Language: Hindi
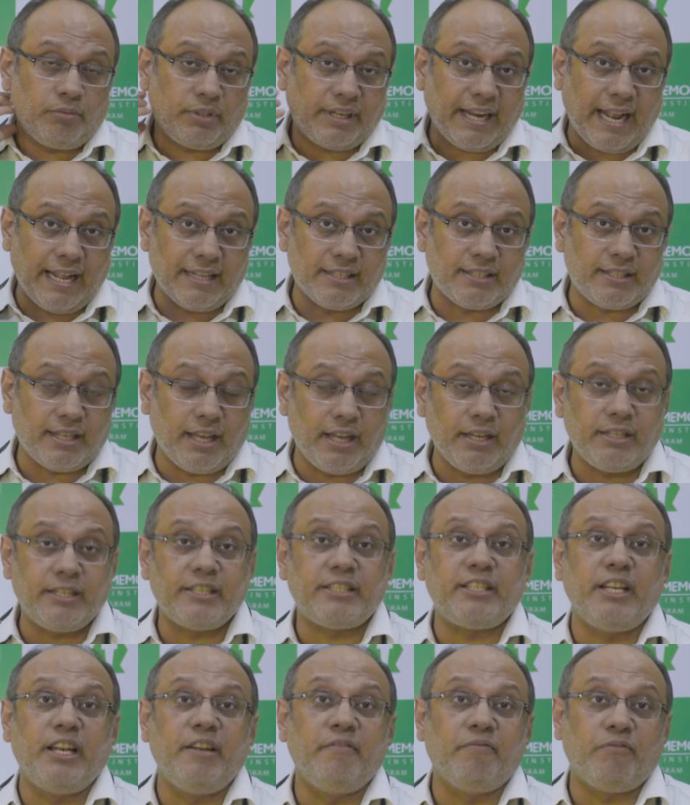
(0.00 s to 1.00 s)
कैंसर
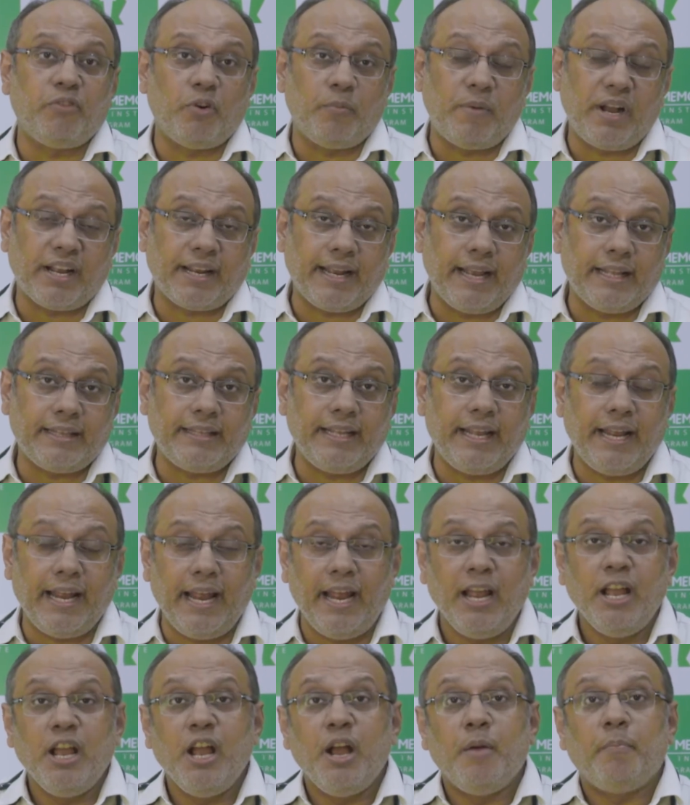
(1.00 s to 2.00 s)
जिसे लिम्फोमा कहते
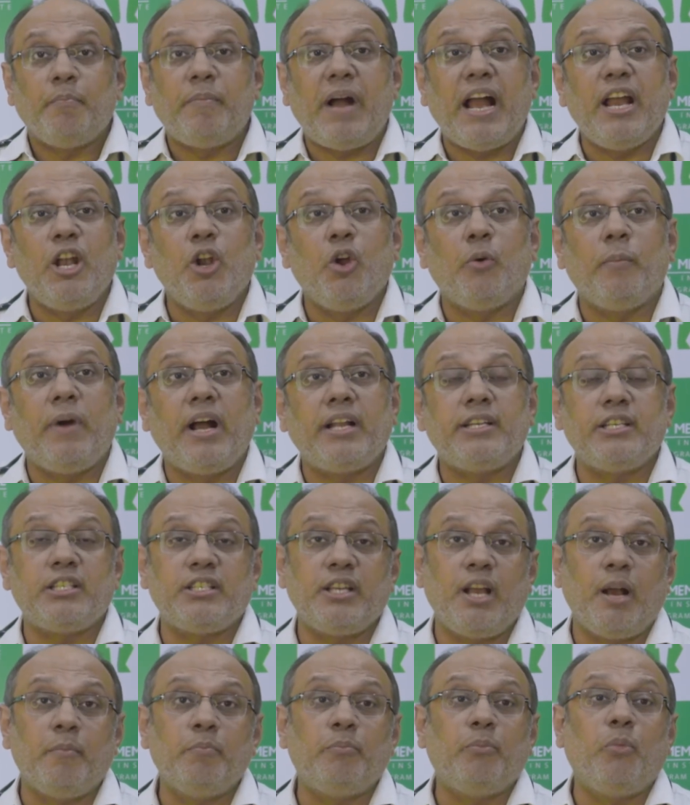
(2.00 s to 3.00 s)
हैं माइलोमा
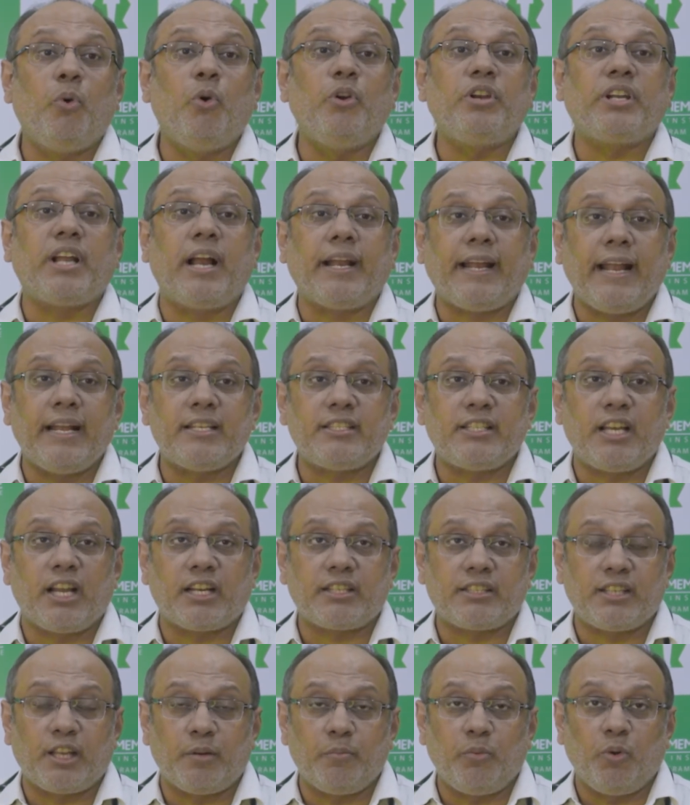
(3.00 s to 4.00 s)
जिसे हम बोन का कैंसर
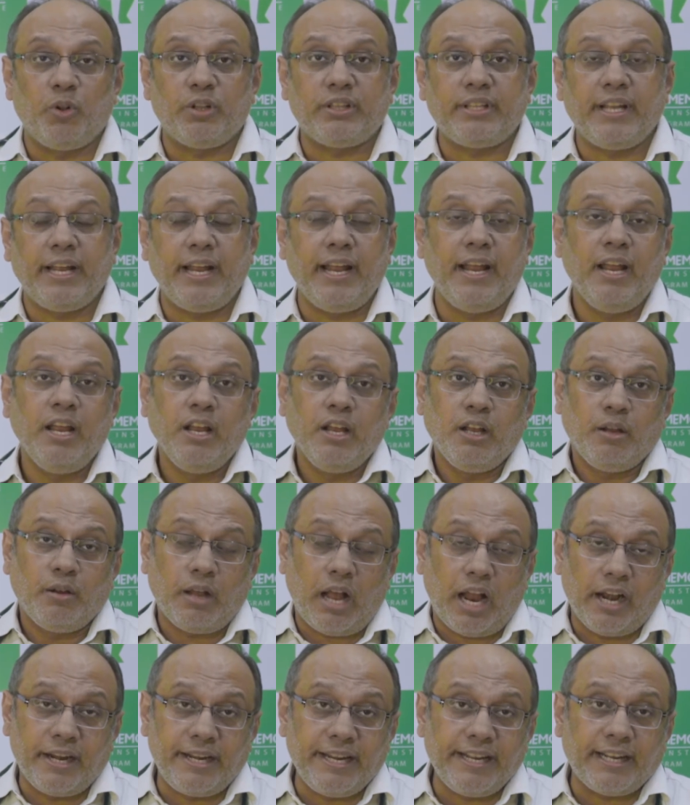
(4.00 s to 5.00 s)
अक्सर बोलते हैं
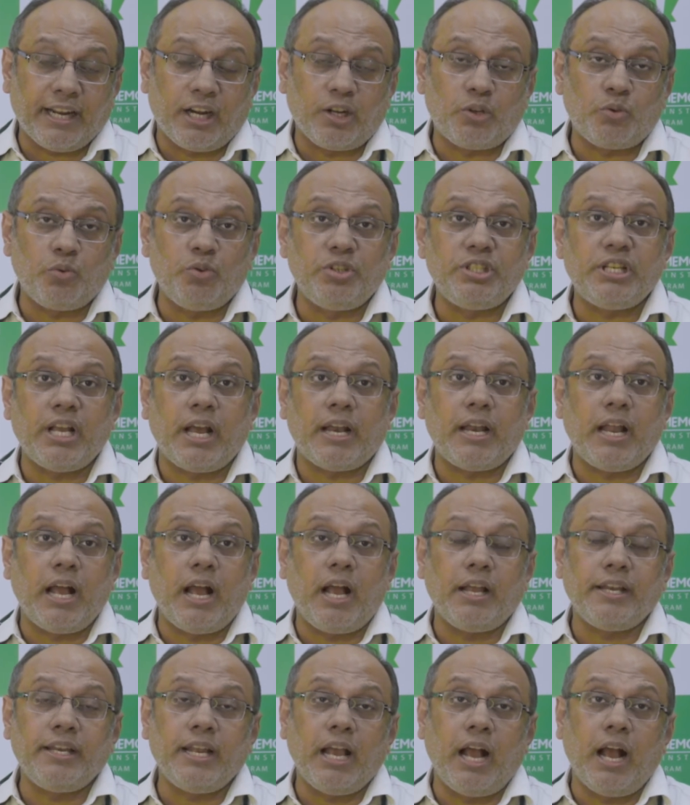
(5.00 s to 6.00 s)
हड्डी का टूट
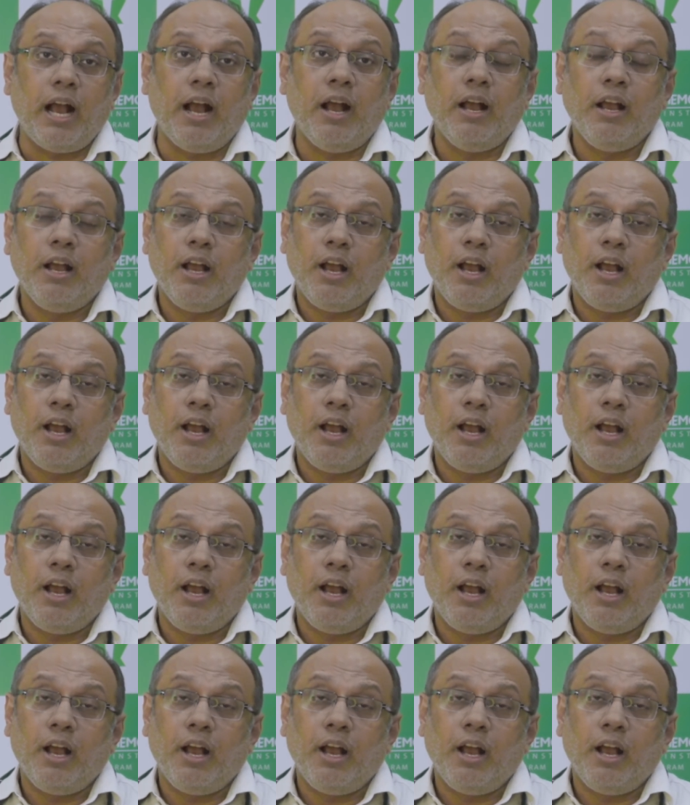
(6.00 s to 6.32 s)
जाना या